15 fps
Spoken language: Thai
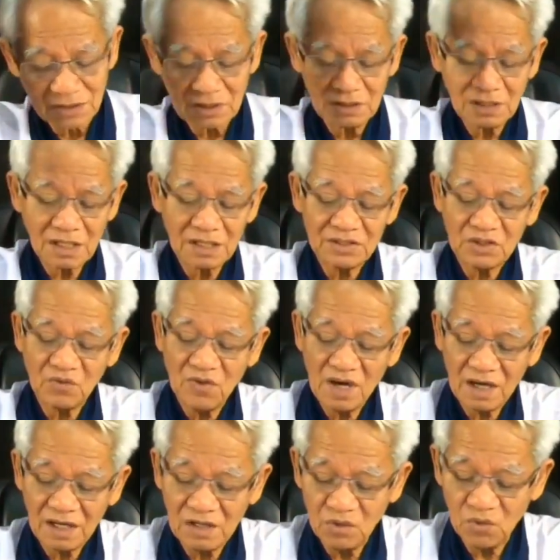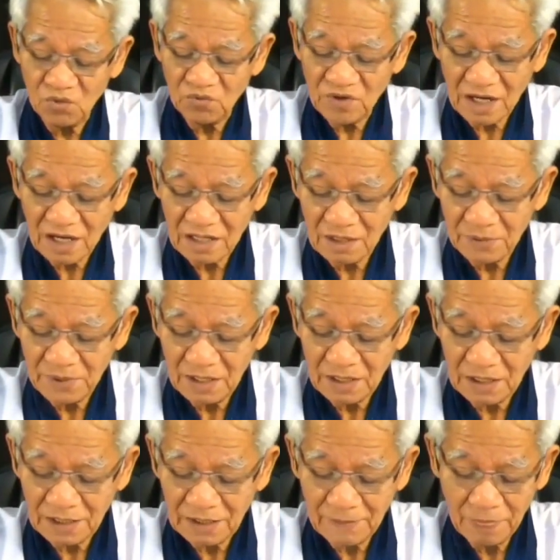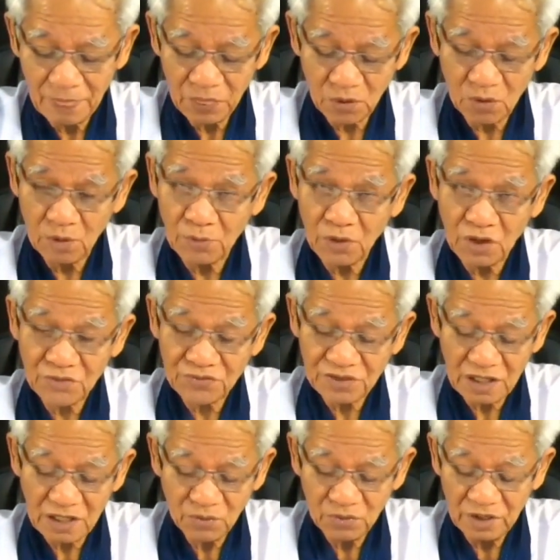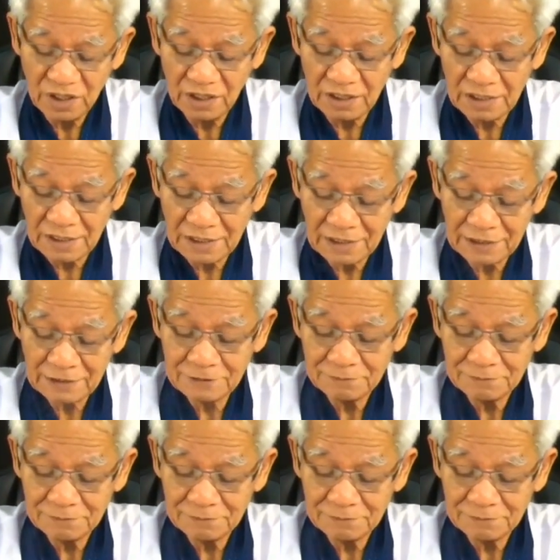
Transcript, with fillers: หรือใครจะว่า ไงลุงว่างันนะเพ่นะตกลงพอเข้าใจนะคุณดินนะ